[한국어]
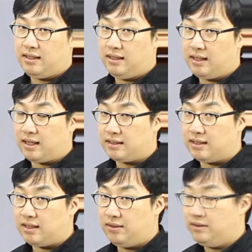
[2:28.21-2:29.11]
이해
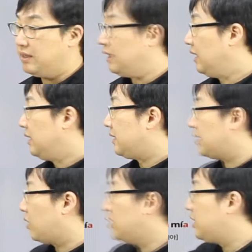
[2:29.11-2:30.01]
가시나요?
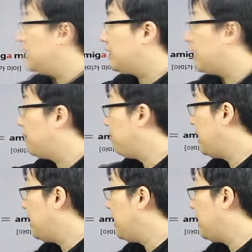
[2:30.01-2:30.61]
자, 전치일 때는